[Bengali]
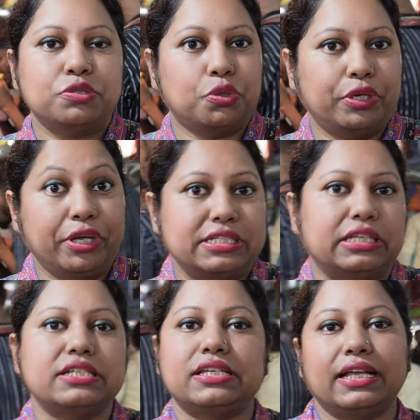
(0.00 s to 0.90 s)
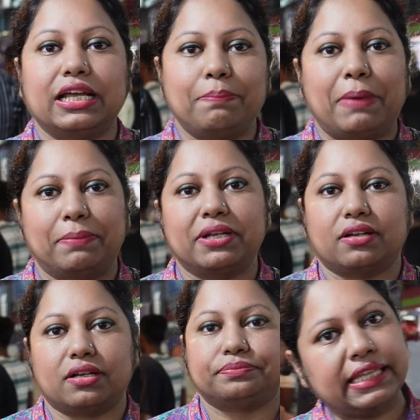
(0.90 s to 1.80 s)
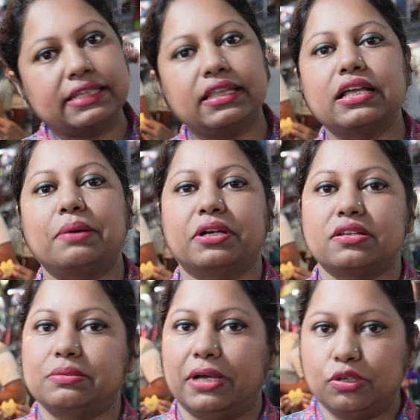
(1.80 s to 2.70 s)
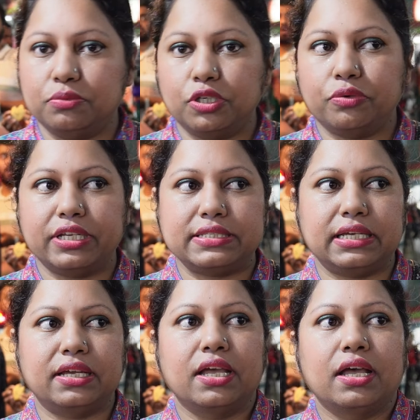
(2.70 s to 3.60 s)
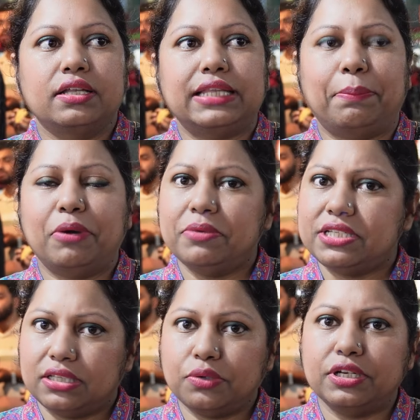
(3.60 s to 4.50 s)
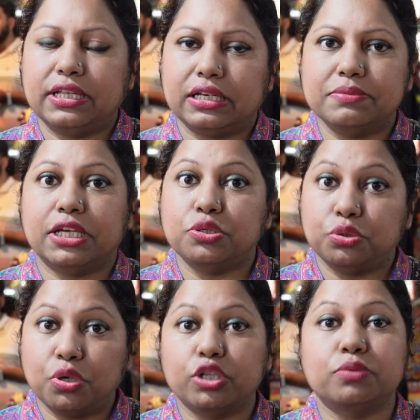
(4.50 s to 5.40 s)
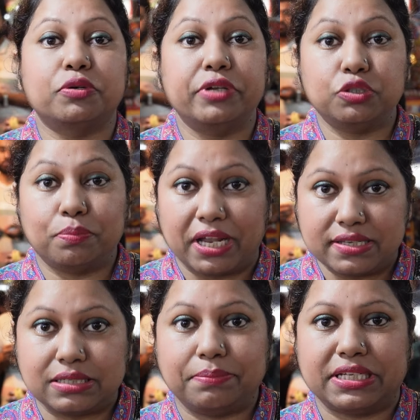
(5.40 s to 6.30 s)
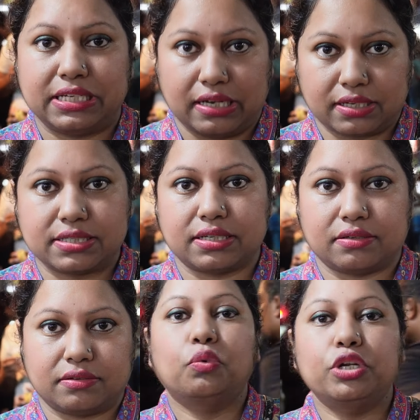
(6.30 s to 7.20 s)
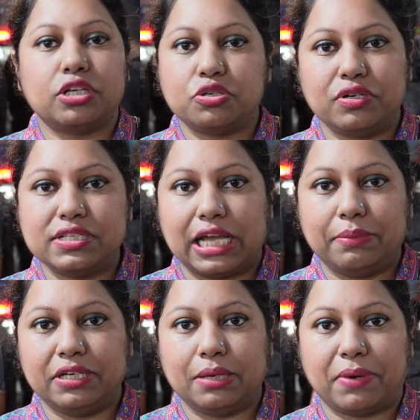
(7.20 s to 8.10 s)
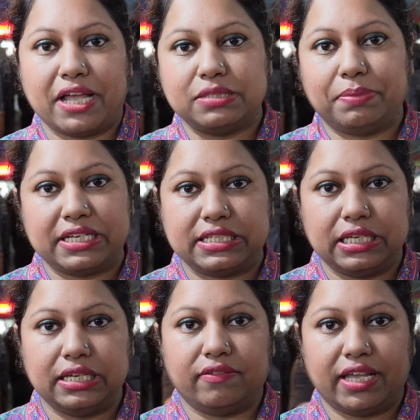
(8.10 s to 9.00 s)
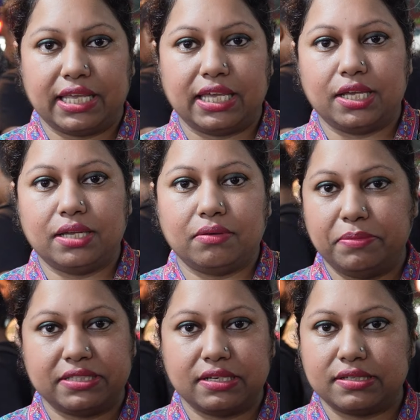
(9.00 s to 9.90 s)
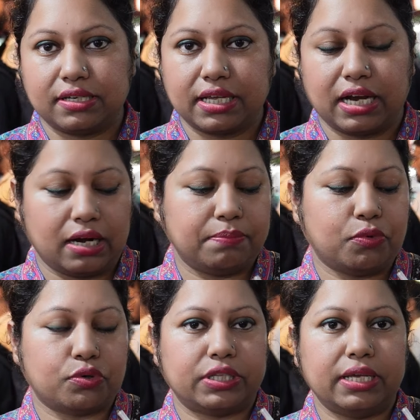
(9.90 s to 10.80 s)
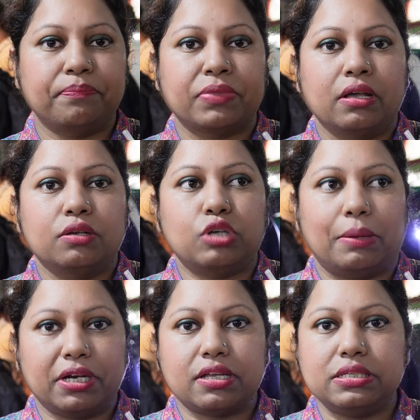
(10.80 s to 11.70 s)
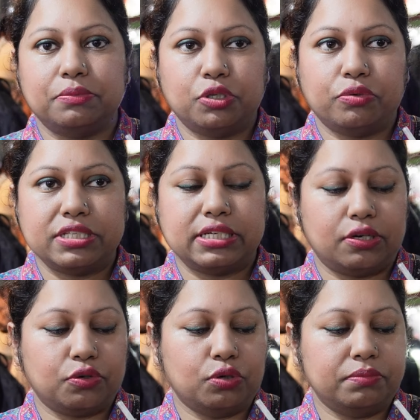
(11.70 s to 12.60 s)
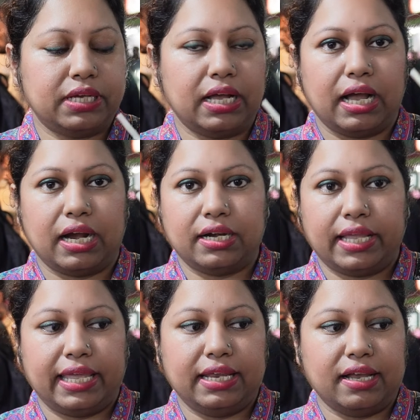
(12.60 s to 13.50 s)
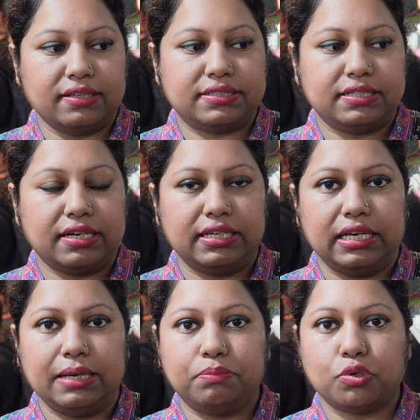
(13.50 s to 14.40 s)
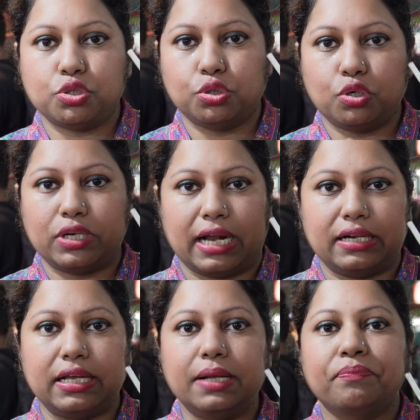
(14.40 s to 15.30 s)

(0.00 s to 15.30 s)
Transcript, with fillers: সো ওই জিনিসটা এখানে পাবেন না এদিক থেকে আমার কাছে ভালো মনে হয়েছে তারপরে আমি চিন্তা করে দেখলাম যে জন্য হয়তো উনি একটু প্রাইসটা বেশি রাখছেন উনি তো আসলে চাইবেন না প্রাইস বেশি রেখে বিজনেসটাকে খারাপ করতে তো আমার কাছে মনে হয়েছে এরকমটা আর এই লাস্সিটা নিলাম প্রচণ্ড ঠান্ডা